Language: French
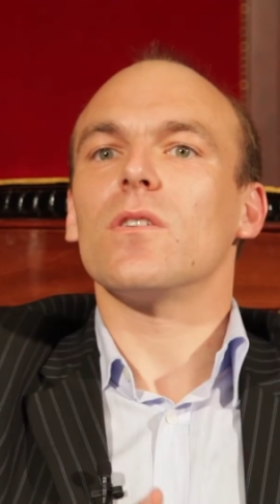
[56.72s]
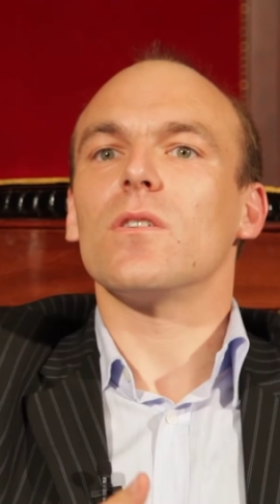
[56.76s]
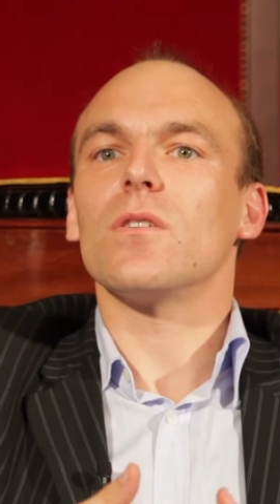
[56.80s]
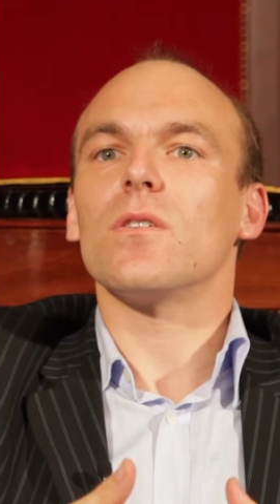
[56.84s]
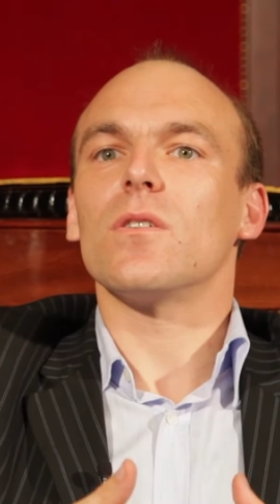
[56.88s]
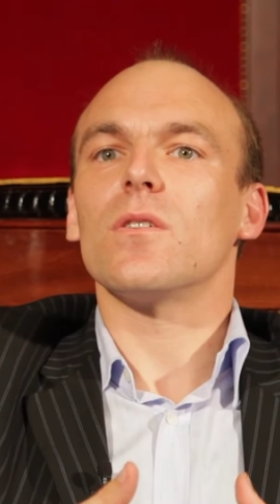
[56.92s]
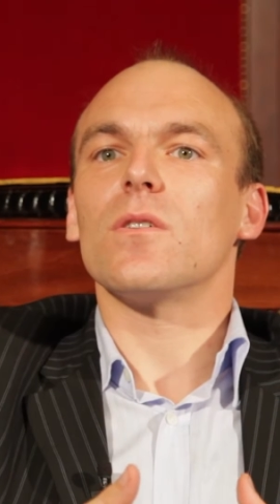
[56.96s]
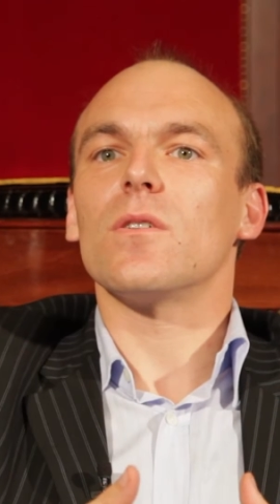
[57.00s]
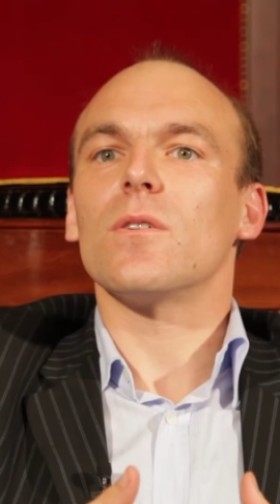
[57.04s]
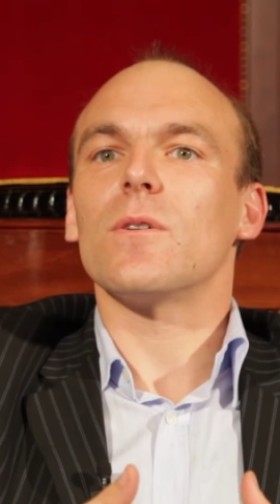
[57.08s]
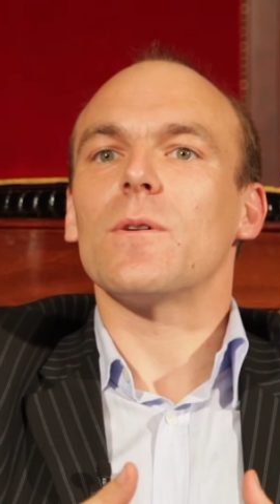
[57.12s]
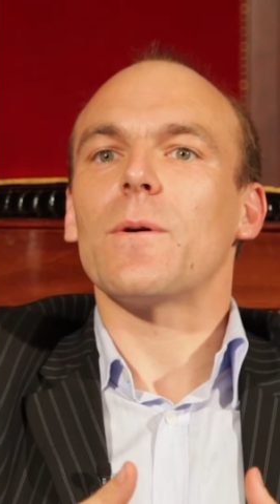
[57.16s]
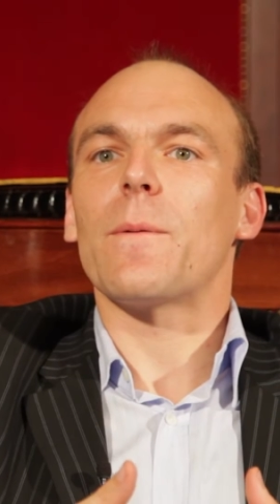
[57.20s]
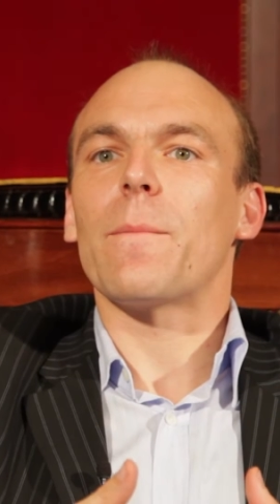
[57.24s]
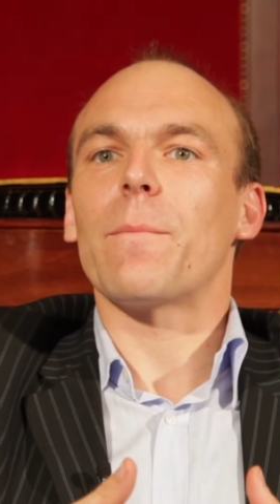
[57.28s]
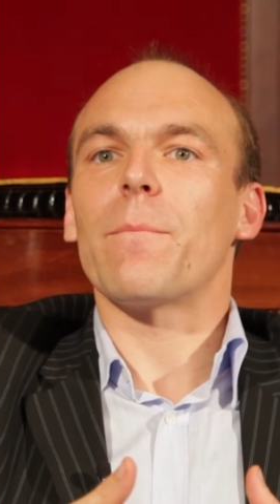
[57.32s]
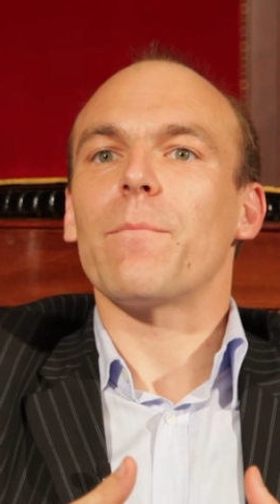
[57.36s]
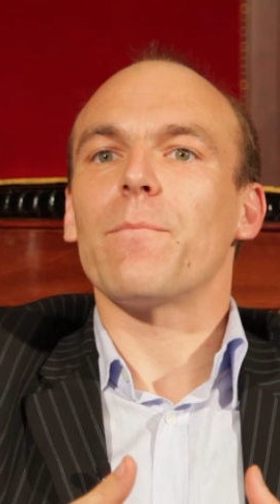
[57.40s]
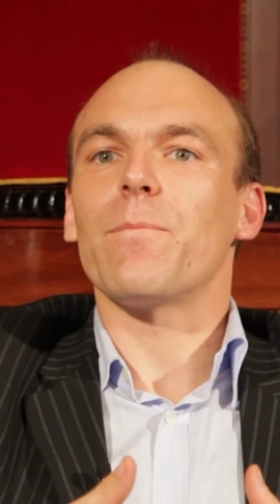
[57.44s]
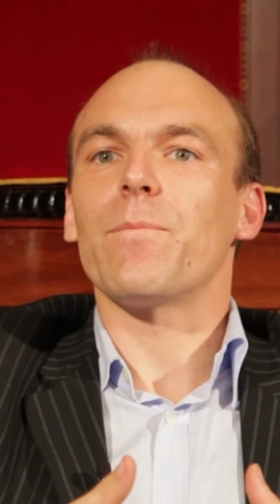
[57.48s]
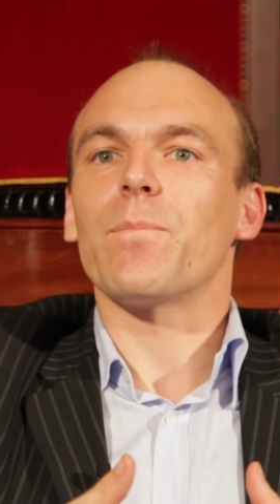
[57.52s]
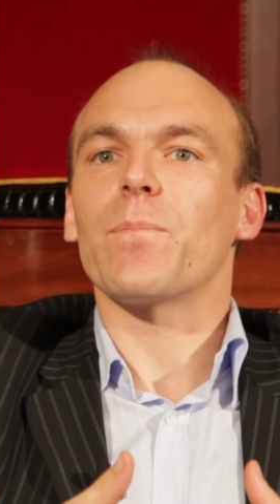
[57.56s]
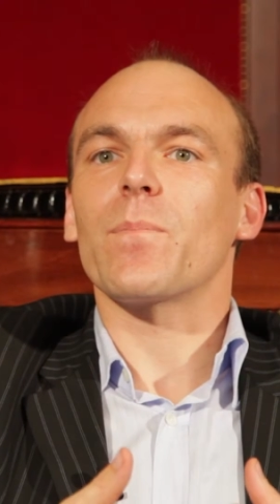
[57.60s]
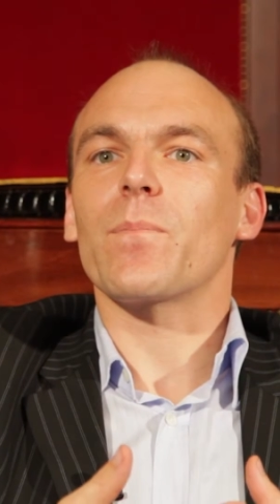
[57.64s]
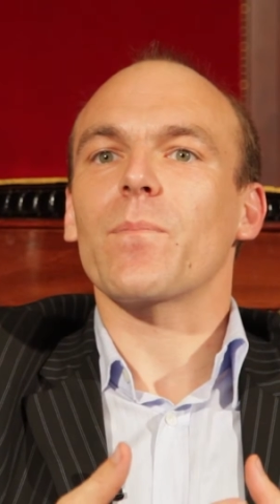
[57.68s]
euh,
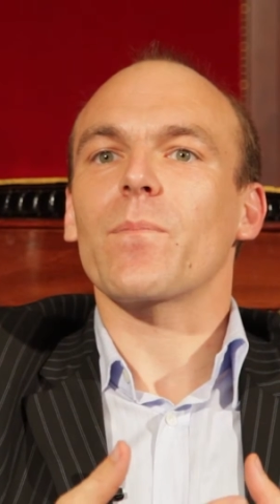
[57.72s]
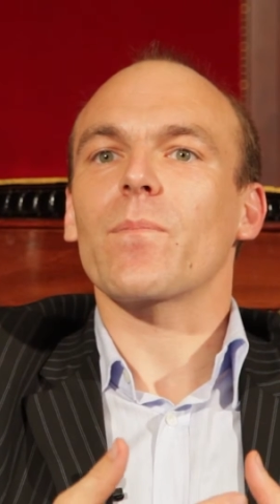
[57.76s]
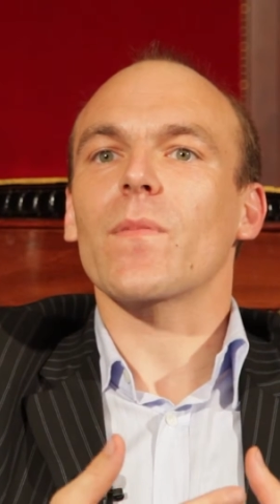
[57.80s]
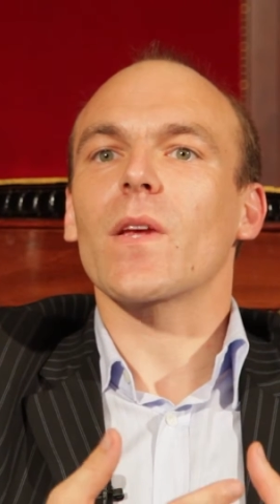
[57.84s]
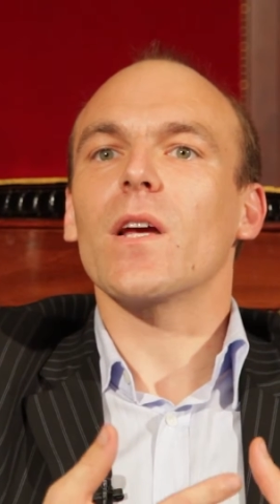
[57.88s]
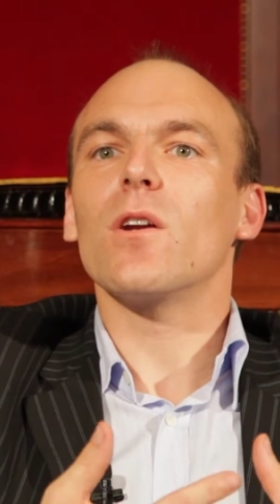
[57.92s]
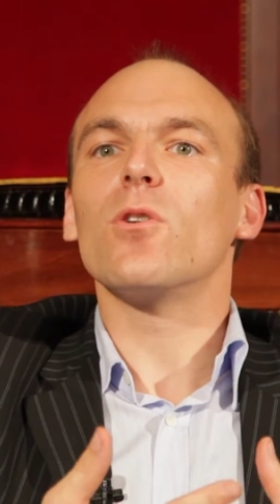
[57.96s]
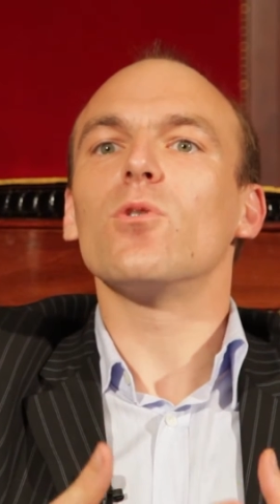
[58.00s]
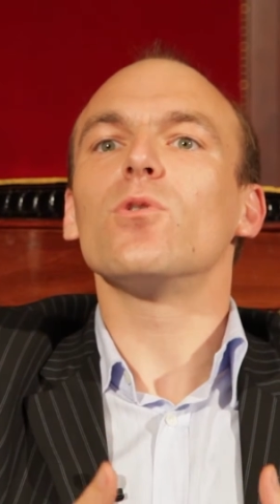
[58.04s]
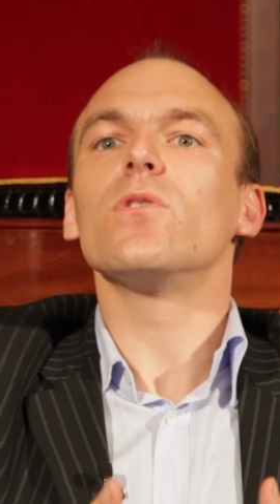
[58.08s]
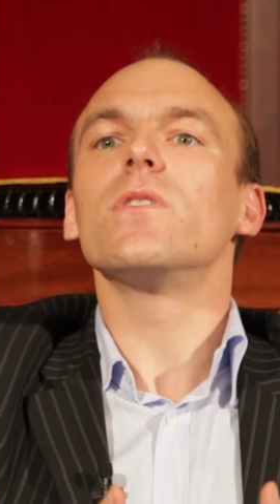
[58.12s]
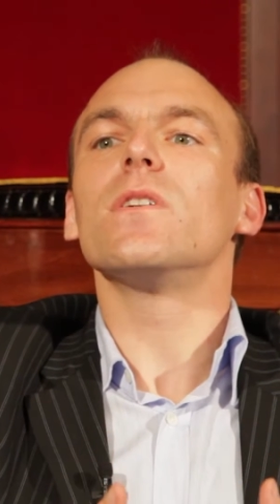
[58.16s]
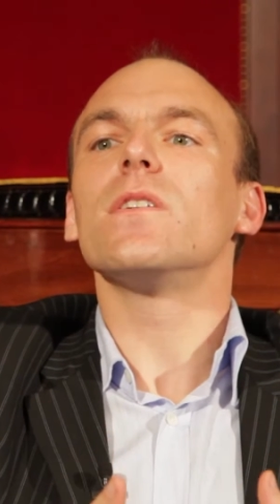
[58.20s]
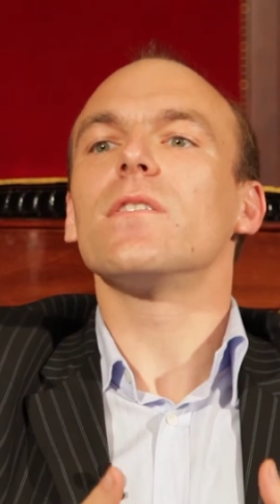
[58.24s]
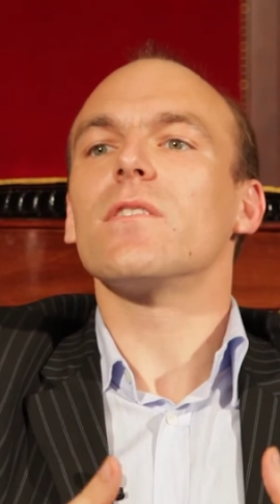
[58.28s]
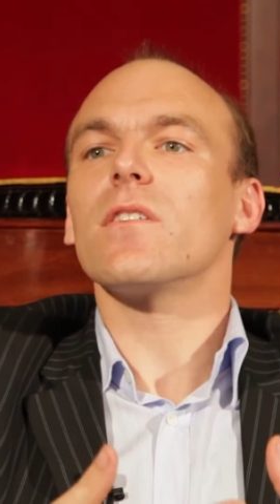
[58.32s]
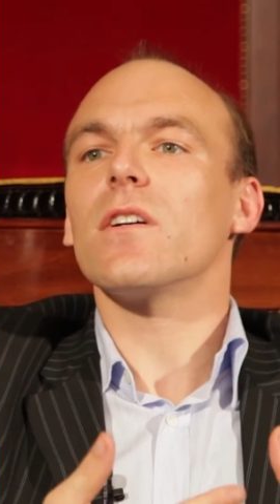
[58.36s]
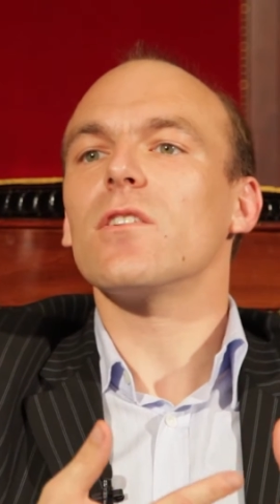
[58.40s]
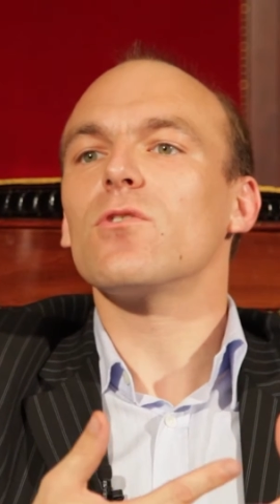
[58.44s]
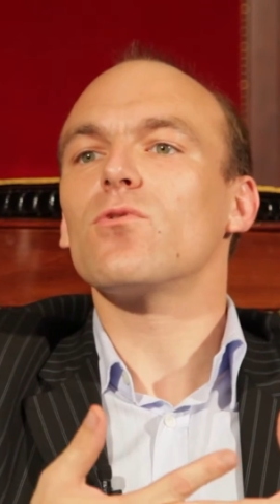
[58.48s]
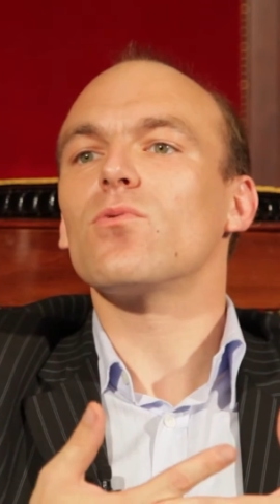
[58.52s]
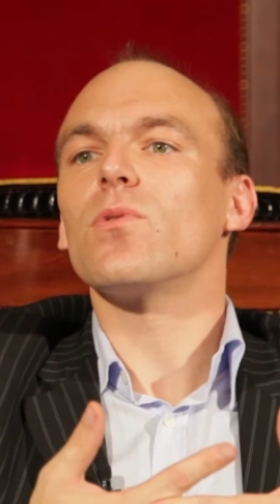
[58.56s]
le design